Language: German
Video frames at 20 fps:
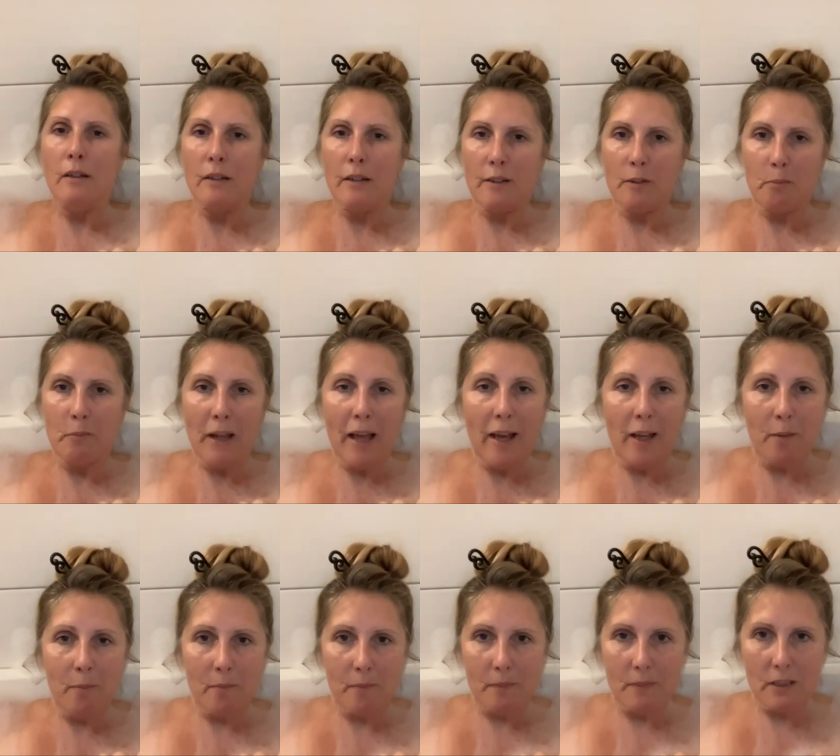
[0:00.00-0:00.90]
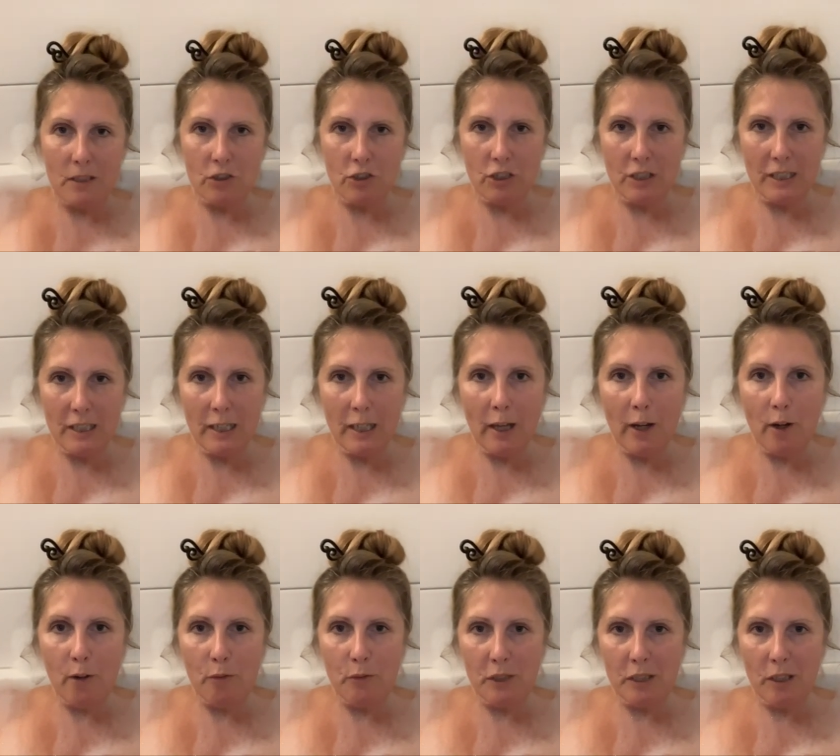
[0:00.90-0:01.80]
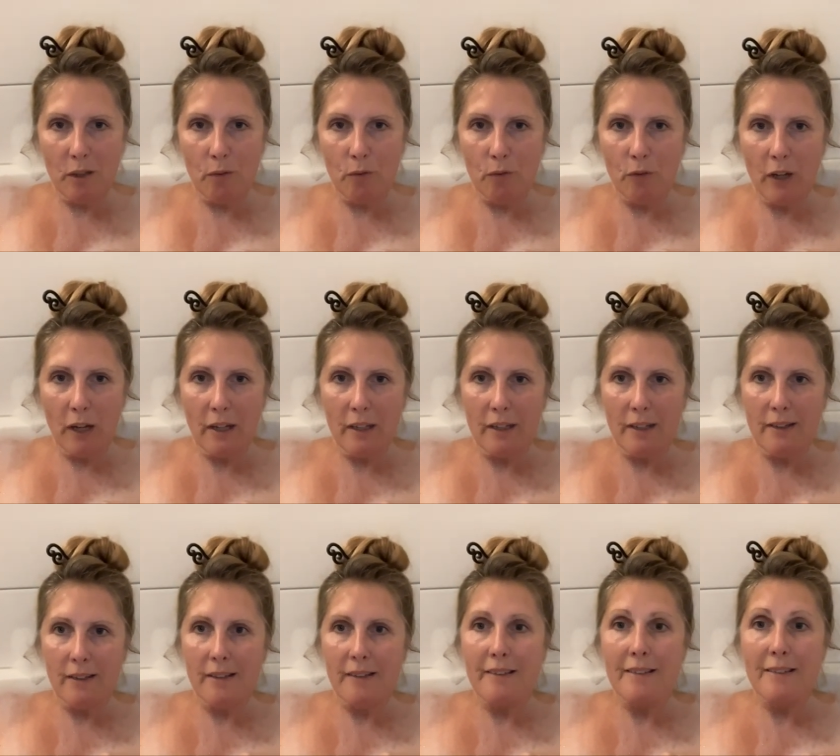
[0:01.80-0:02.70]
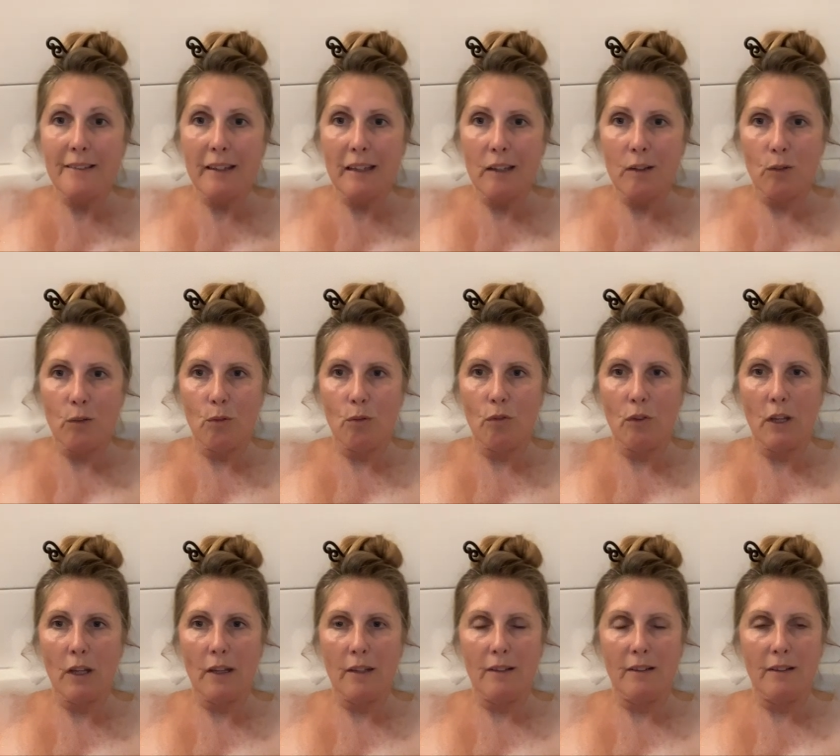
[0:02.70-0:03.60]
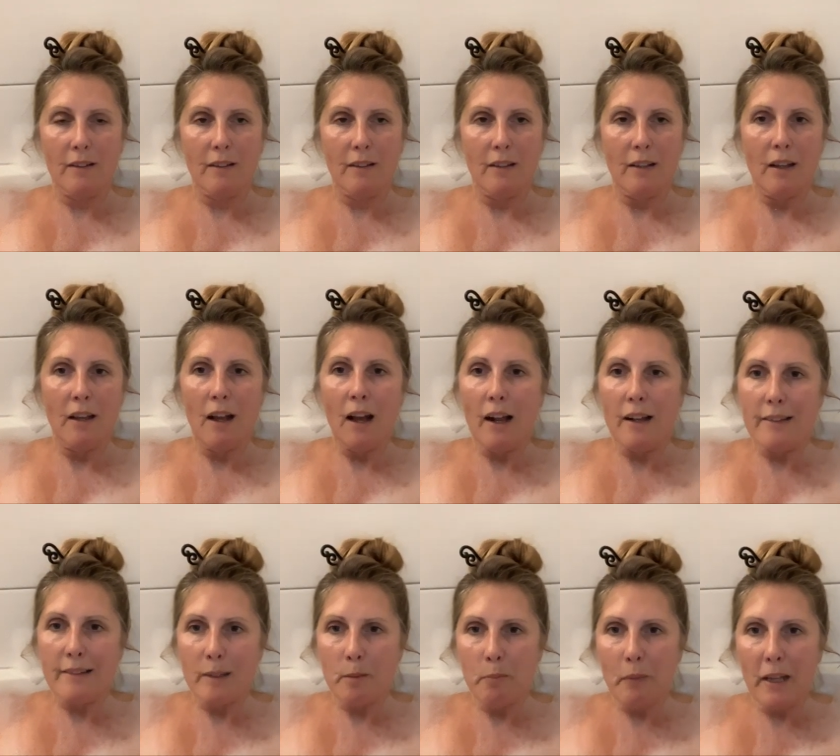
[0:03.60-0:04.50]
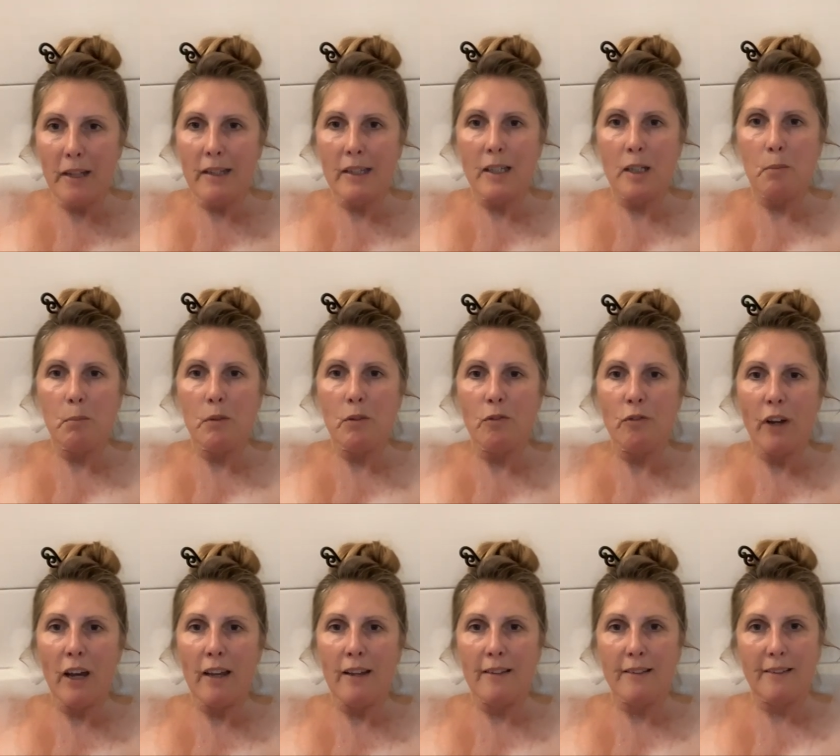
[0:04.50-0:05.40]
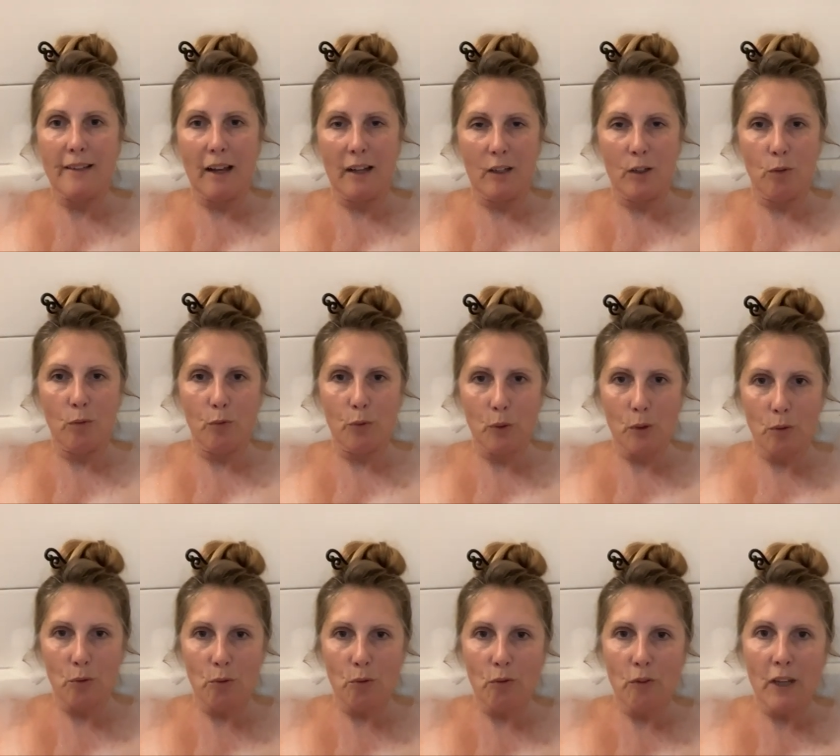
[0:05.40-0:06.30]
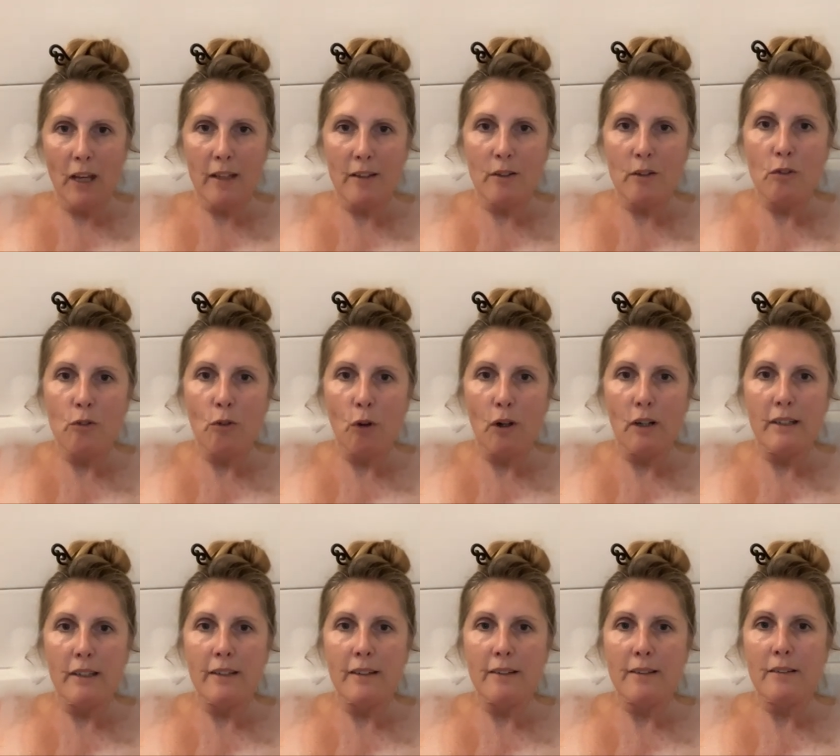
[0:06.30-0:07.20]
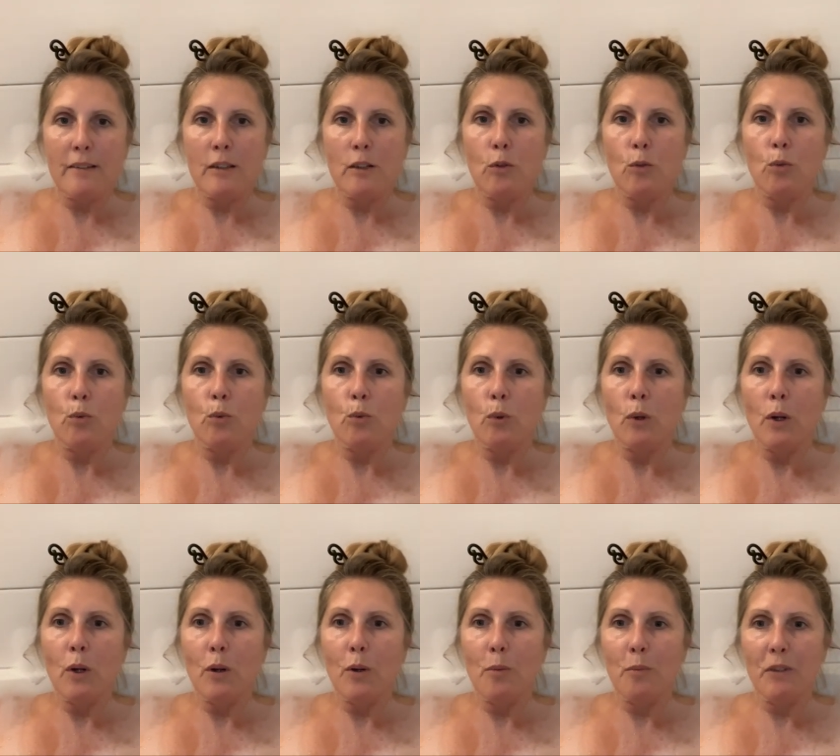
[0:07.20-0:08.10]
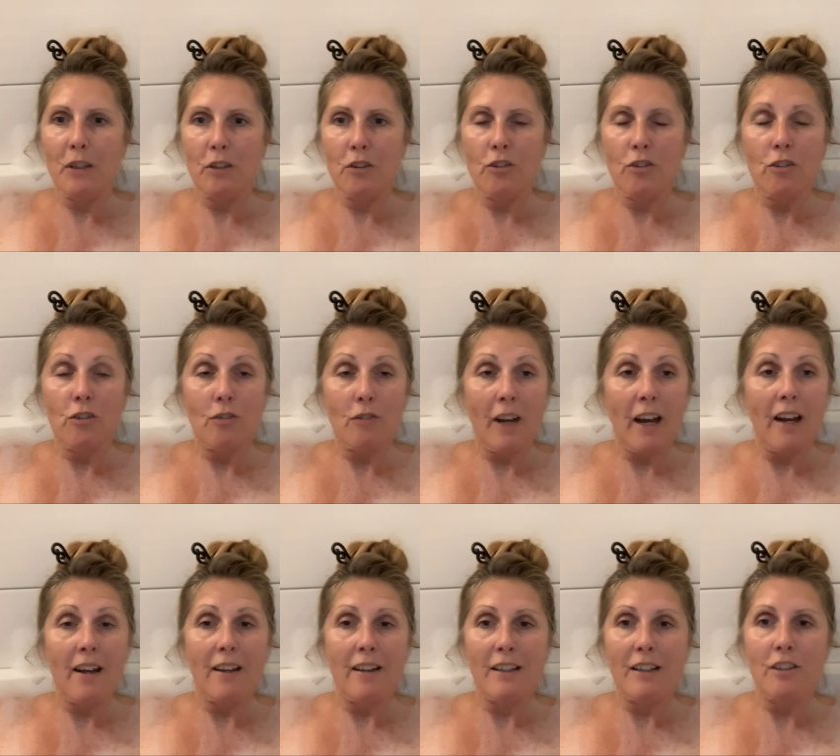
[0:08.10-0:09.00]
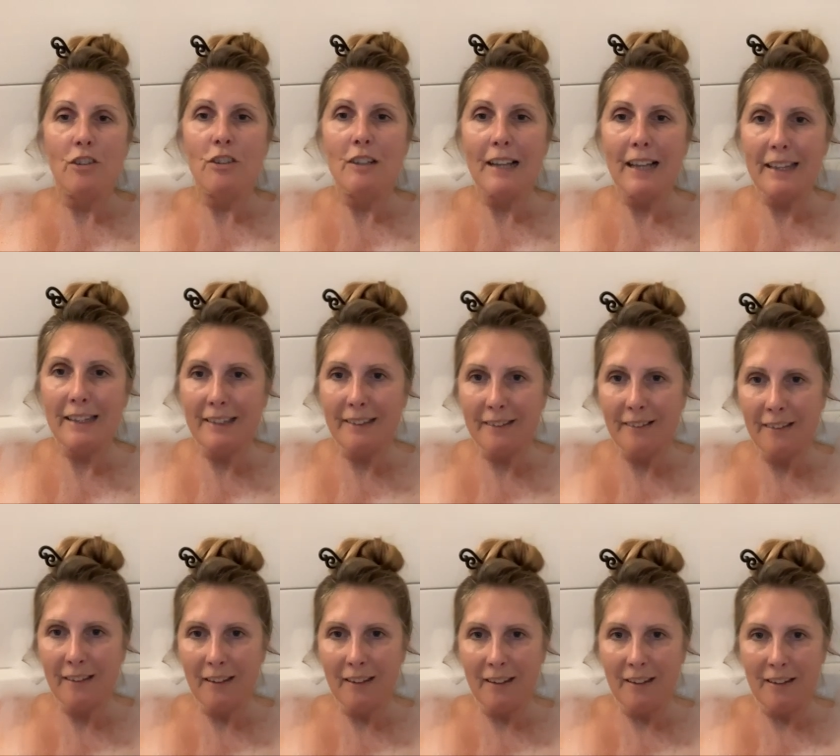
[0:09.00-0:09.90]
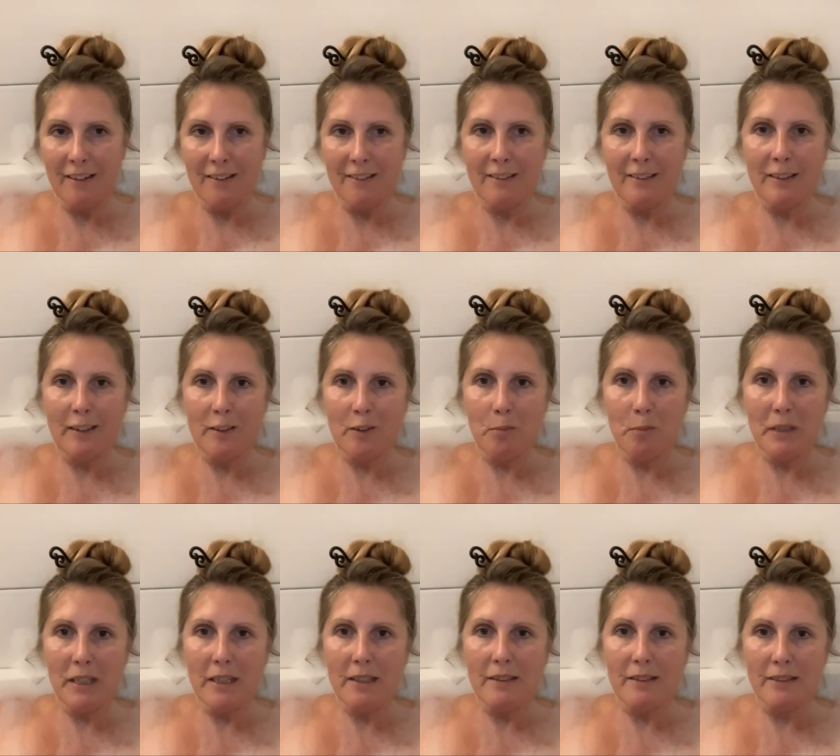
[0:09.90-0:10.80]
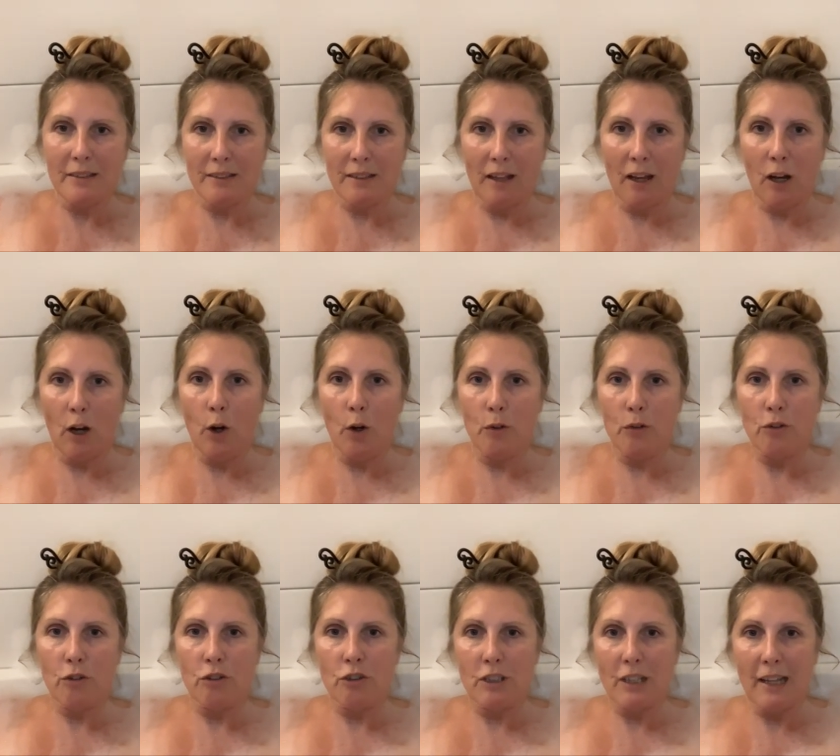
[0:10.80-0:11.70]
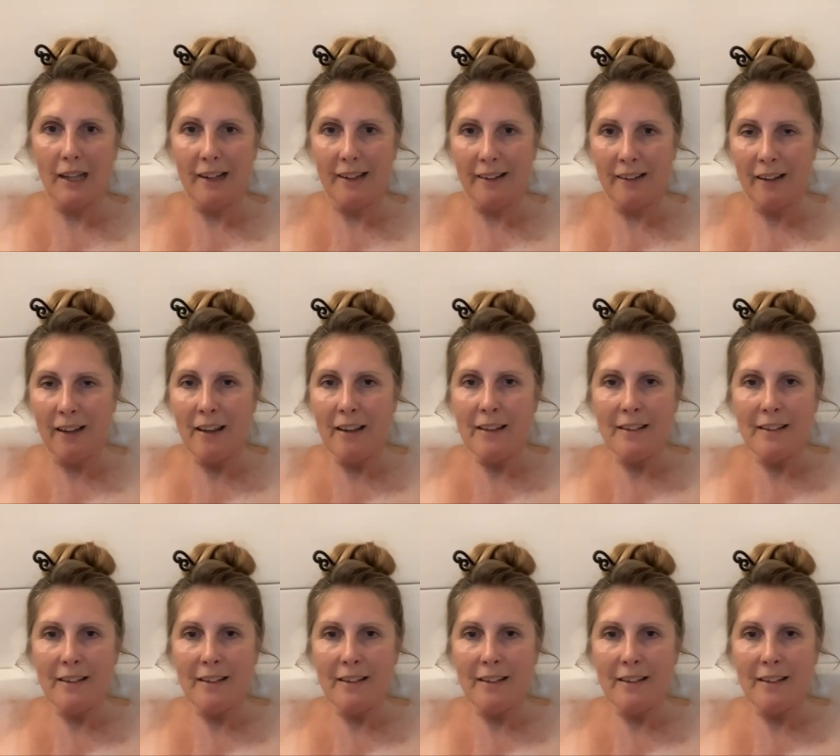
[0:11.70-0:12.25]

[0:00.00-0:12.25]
Das Bleiben geschehe auf die Gefahr hin gesehen zu werden als lebendiger Beweis angeführt zu werden, sollte das Getue um das schwache Geschlecht sich als Märchen herausstellen,